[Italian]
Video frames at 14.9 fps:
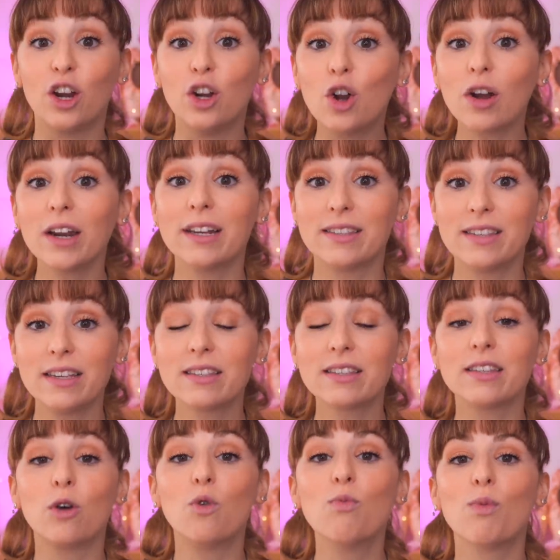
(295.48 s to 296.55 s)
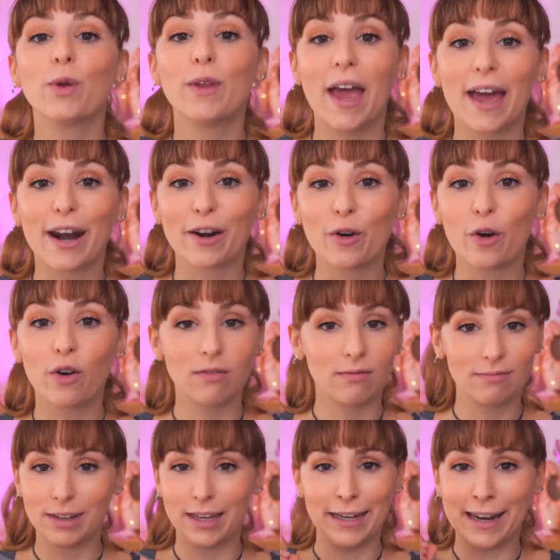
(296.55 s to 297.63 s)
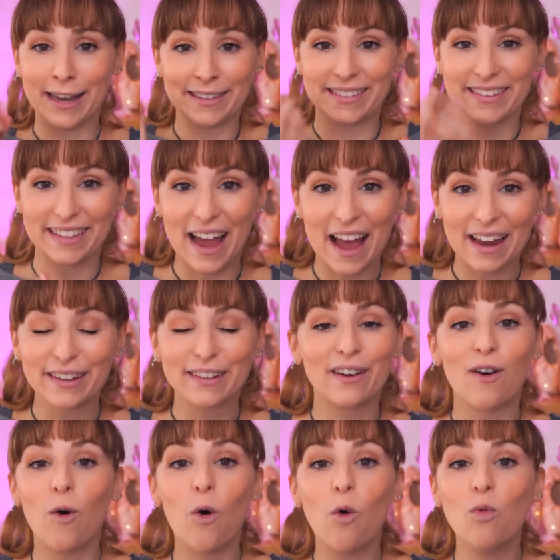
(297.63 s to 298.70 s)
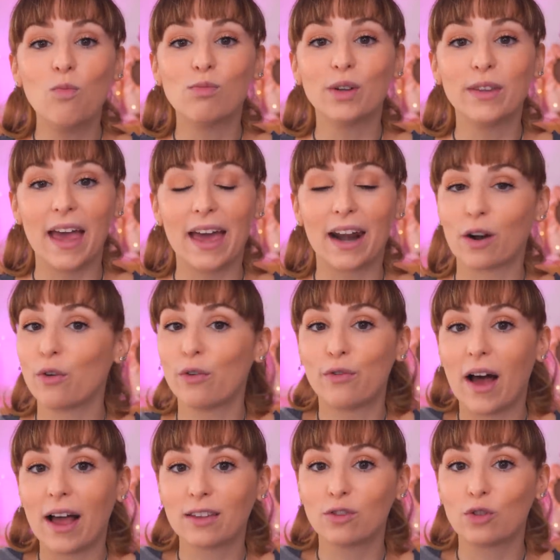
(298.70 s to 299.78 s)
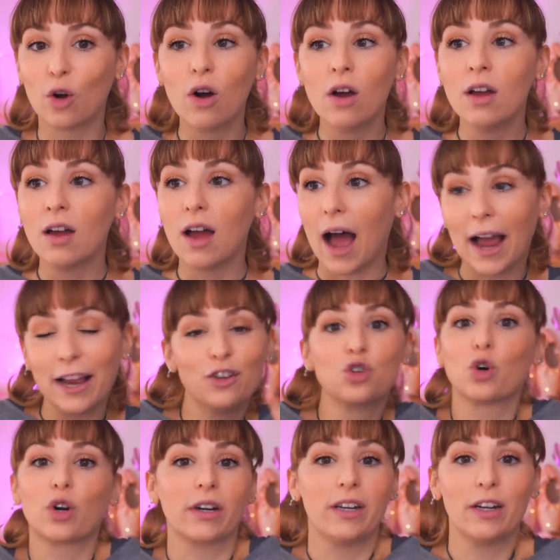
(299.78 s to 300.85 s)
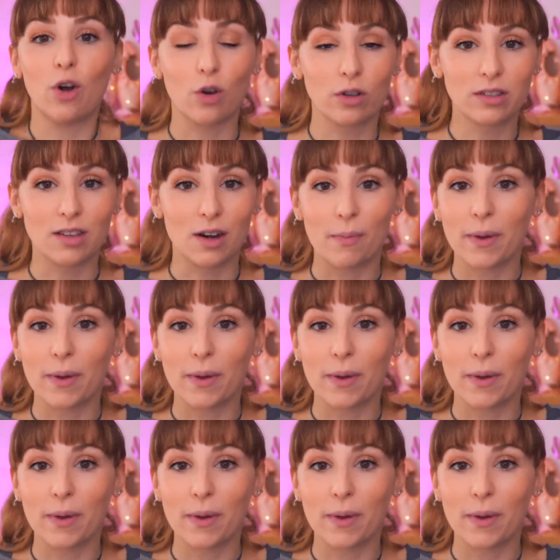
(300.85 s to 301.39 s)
Non esiste un moderno in andedan o un moderno fatto ai giorni nostri,